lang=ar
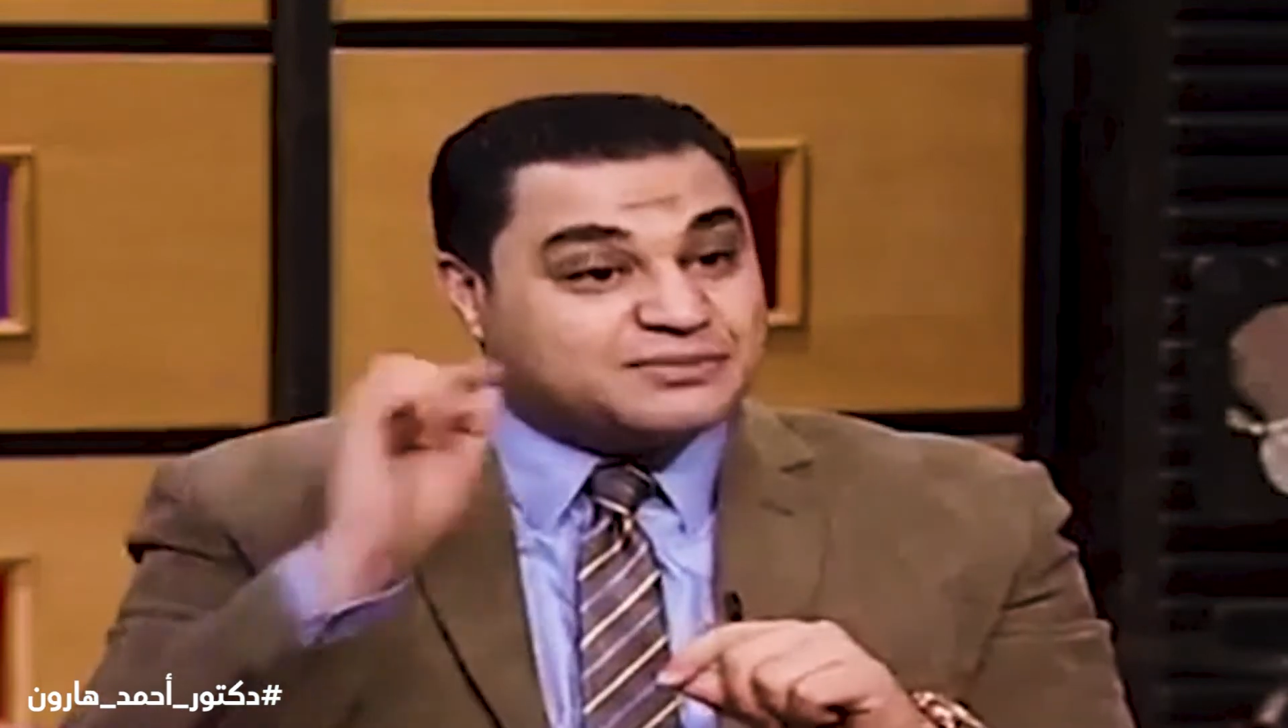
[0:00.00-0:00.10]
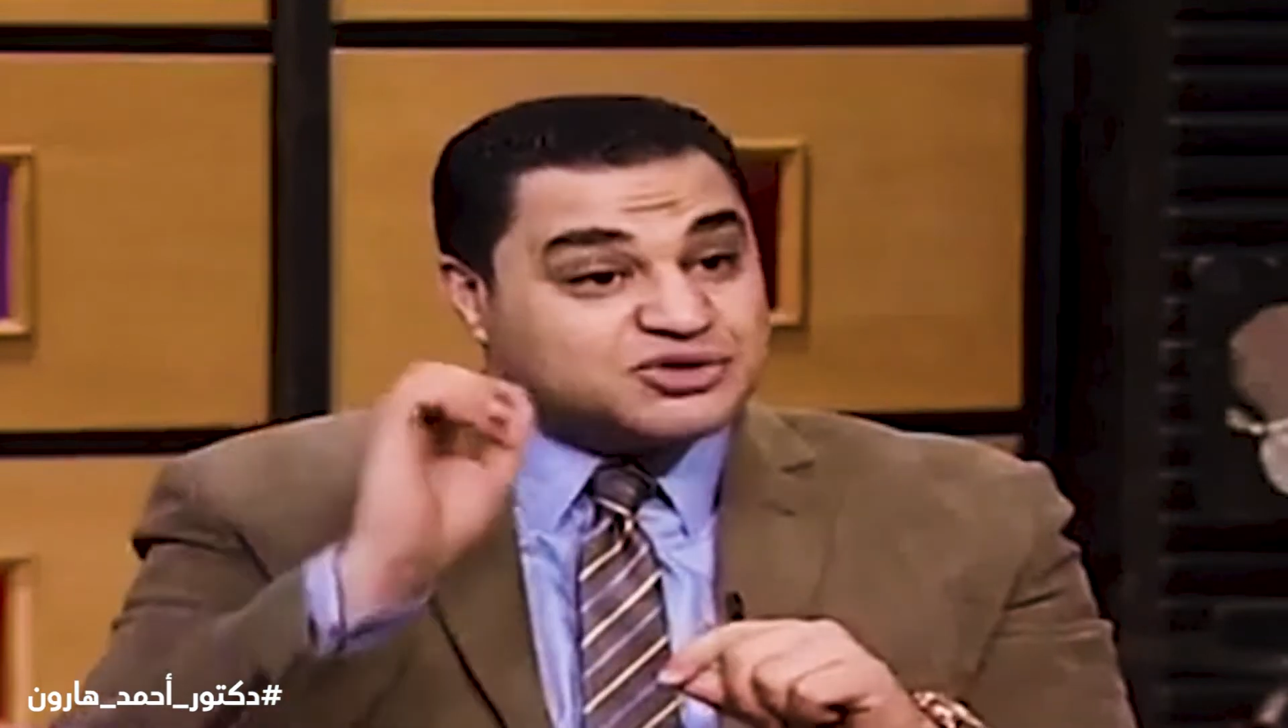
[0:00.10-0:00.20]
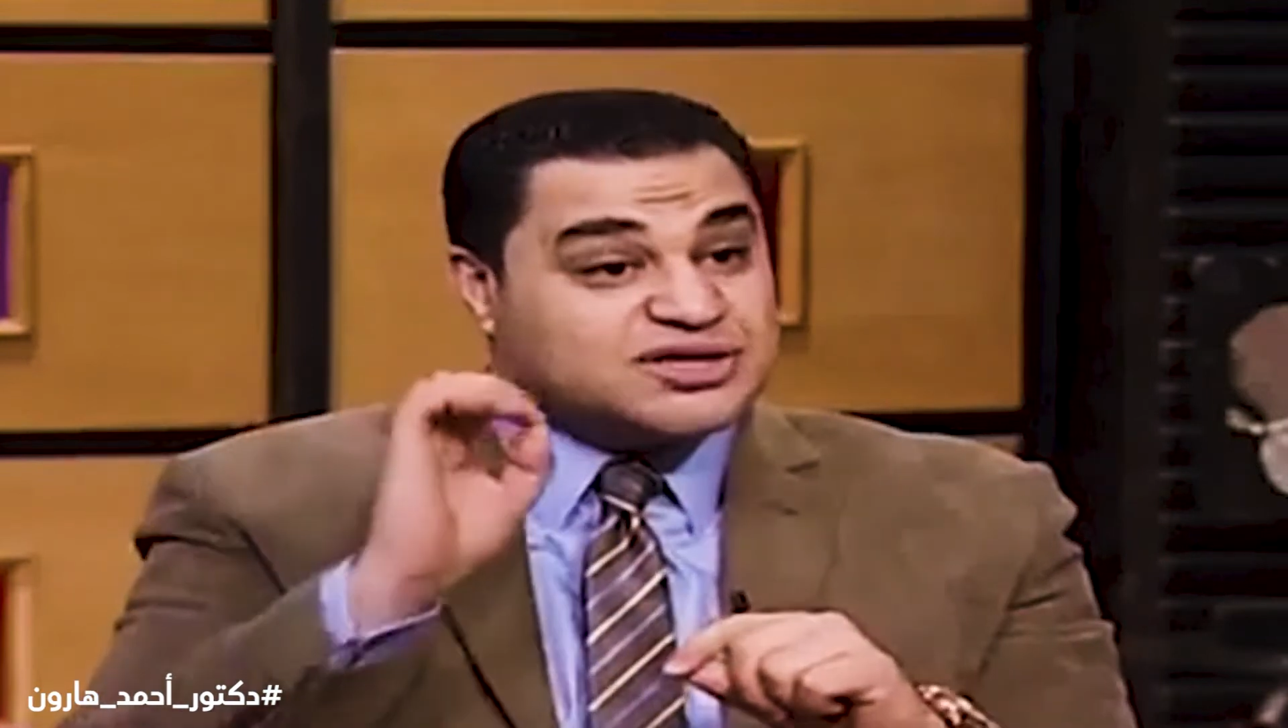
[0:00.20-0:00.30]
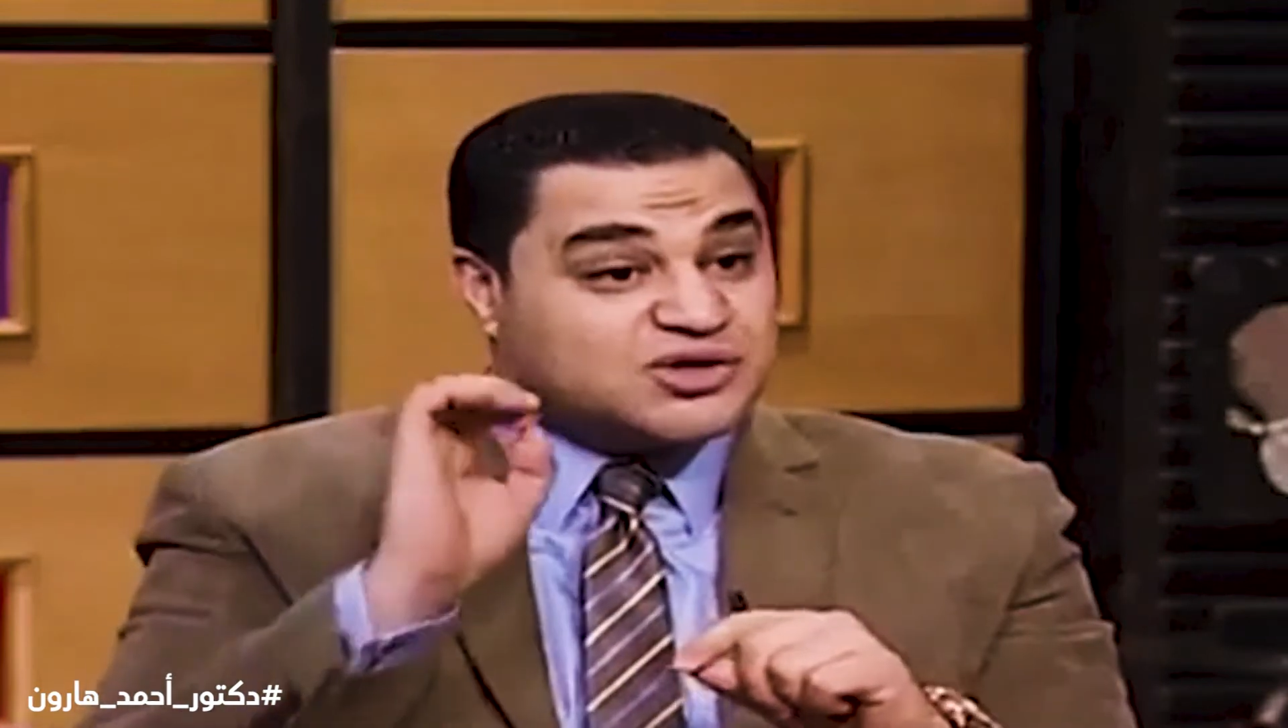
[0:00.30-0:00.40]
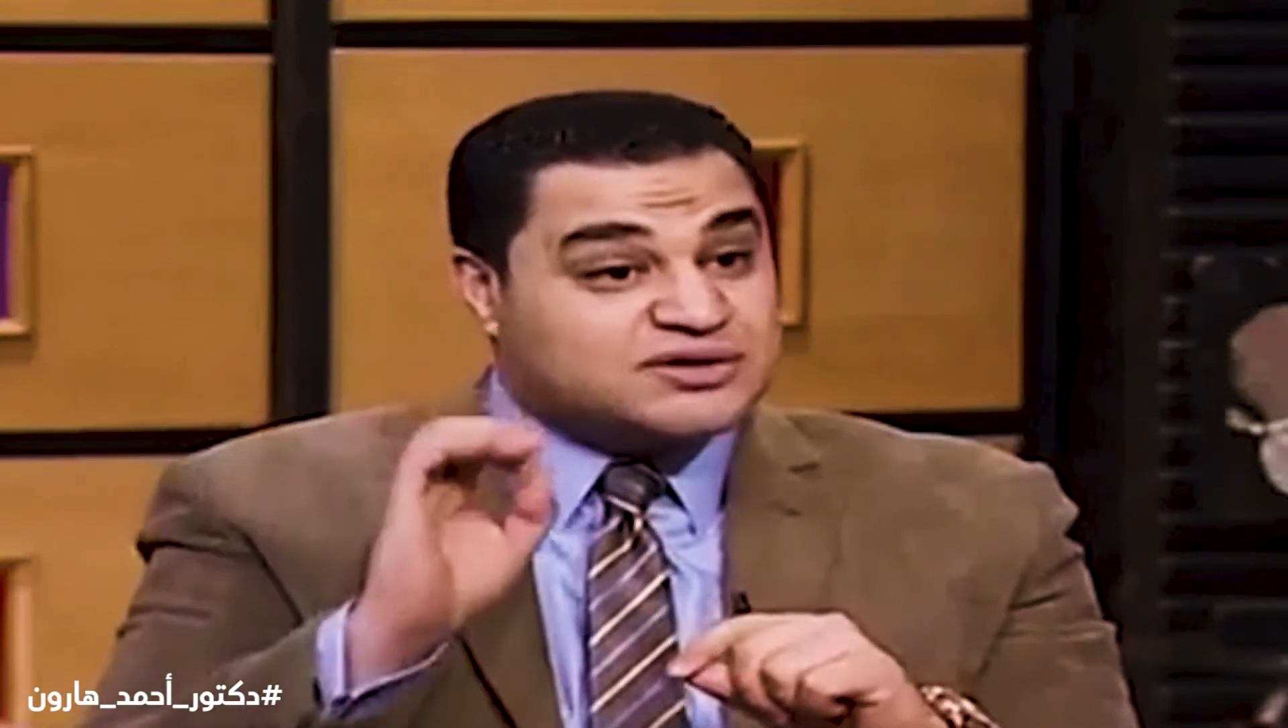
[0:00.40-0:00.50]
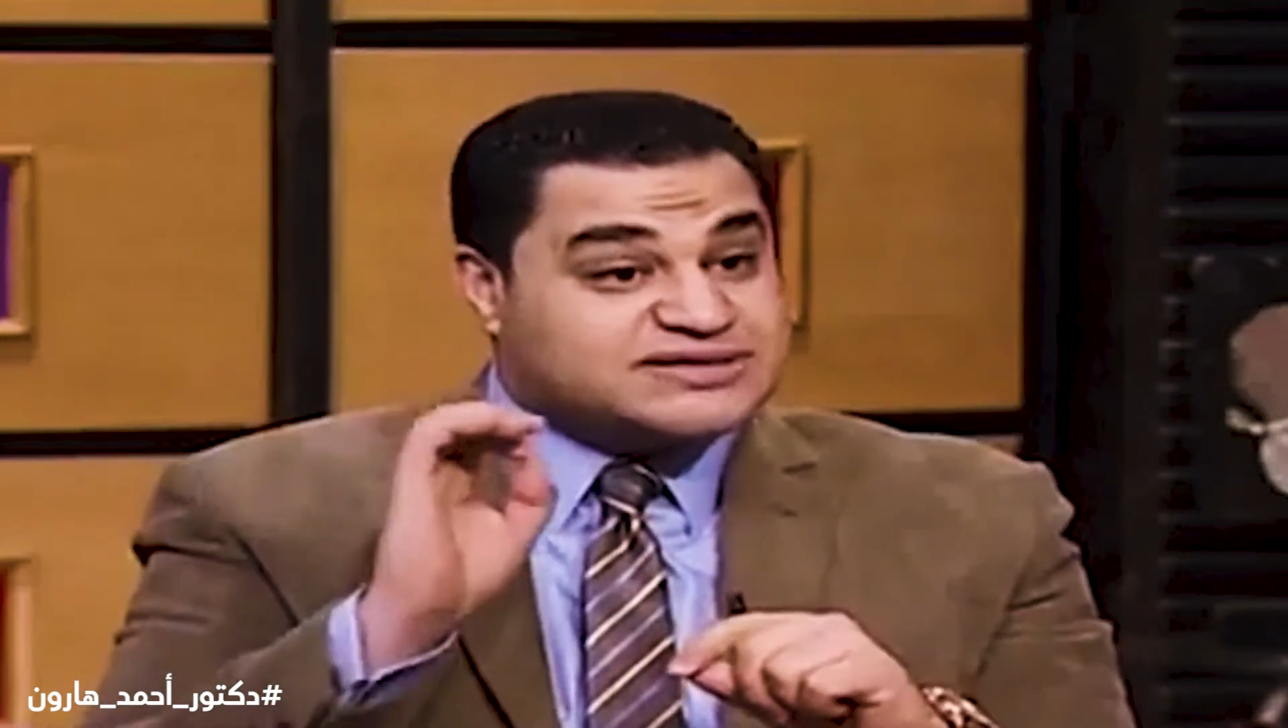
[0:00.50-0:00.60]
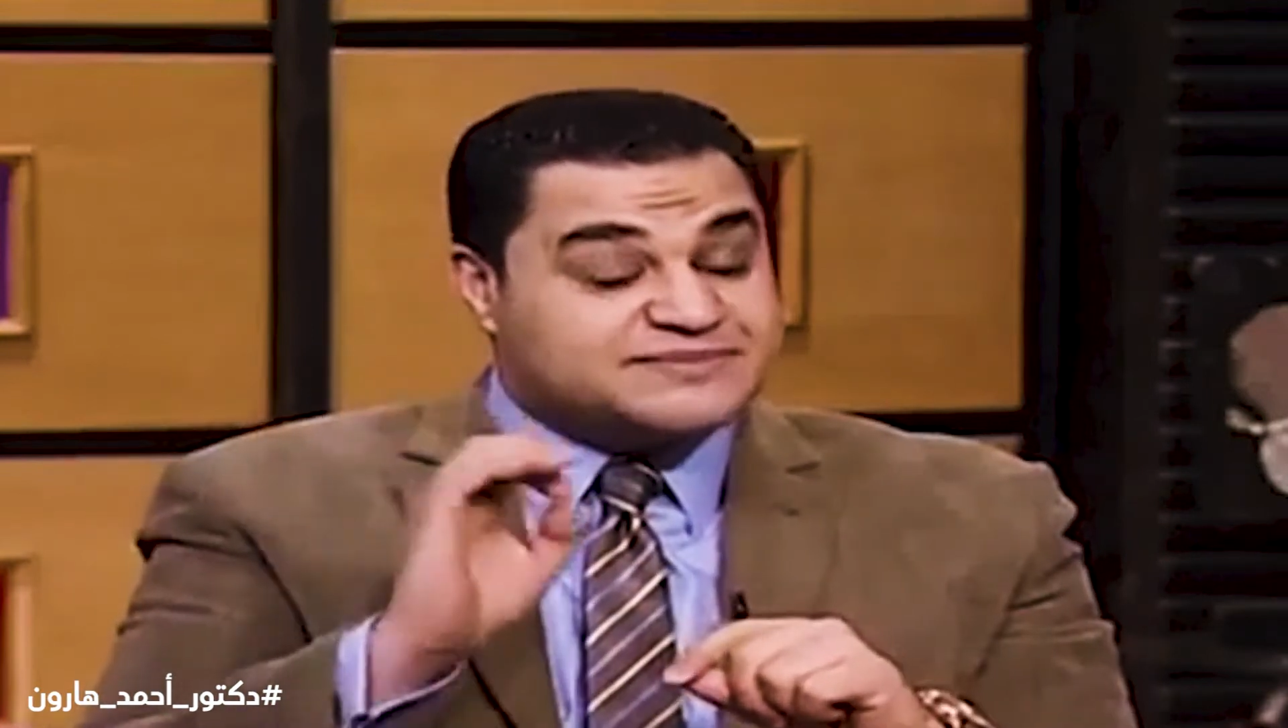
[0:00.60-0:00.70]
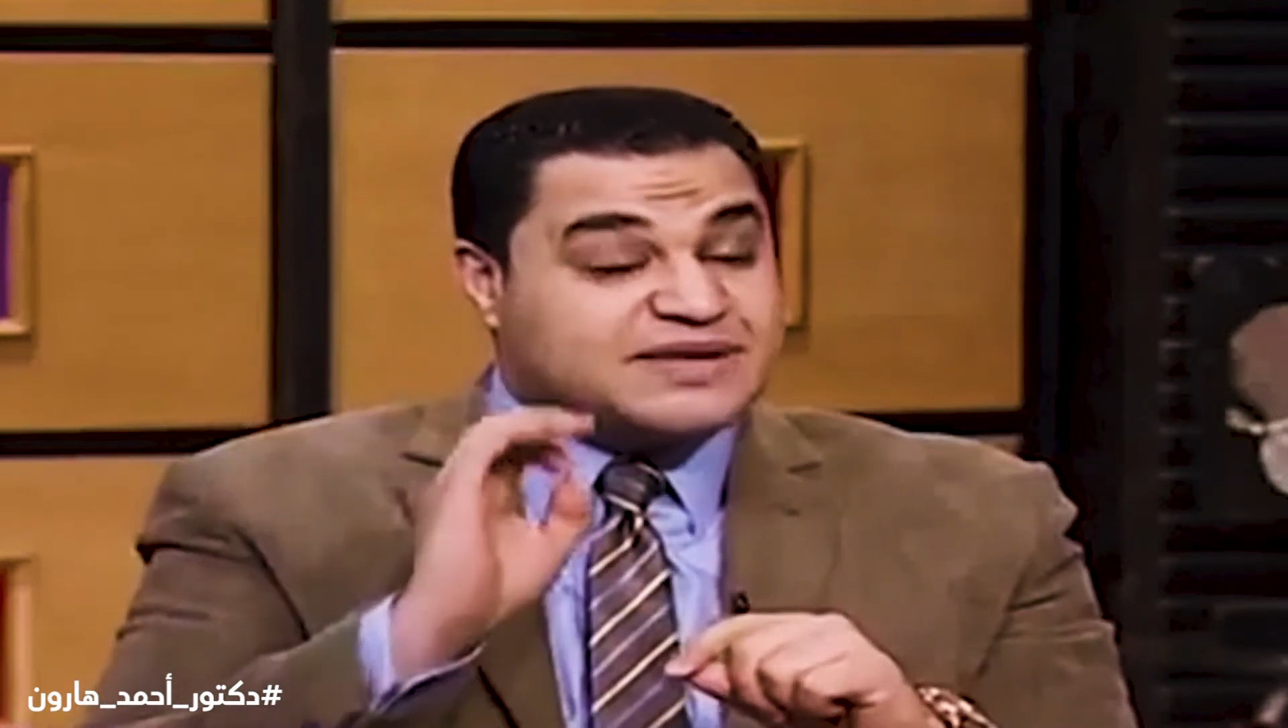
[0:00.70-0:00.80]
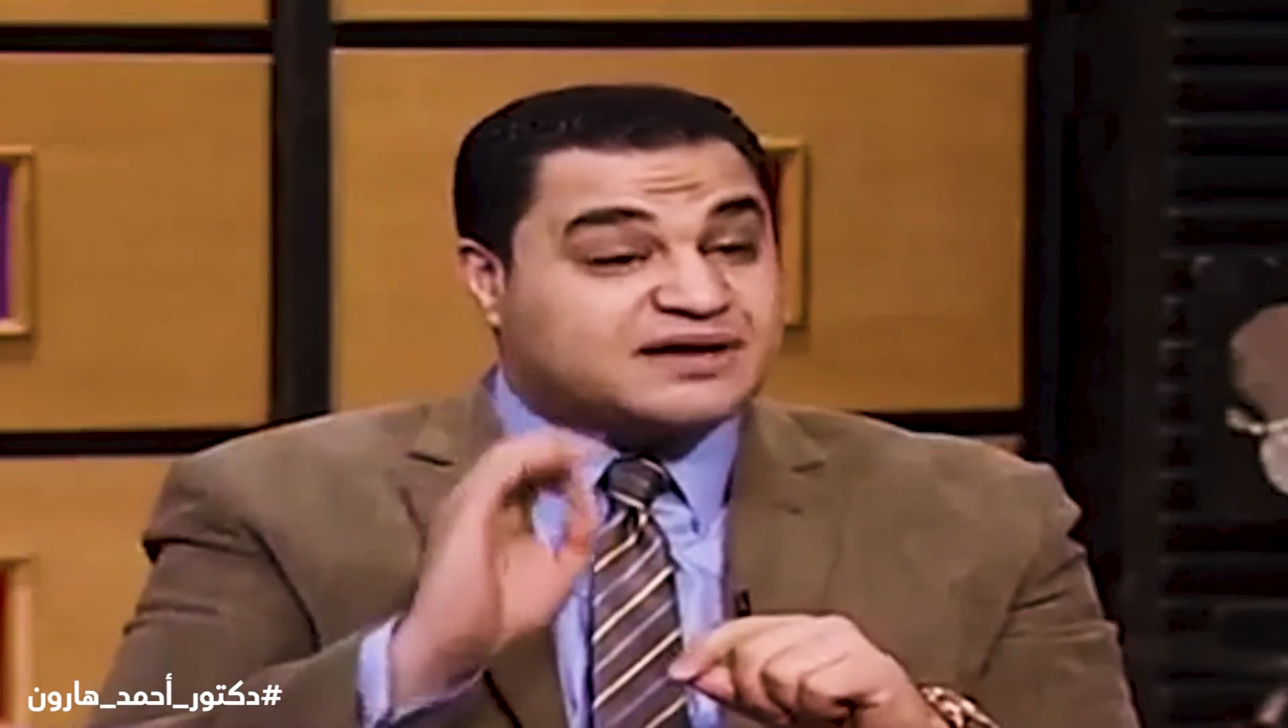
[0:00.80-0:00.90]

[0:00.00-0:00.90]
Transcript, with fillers: بص الكونسبت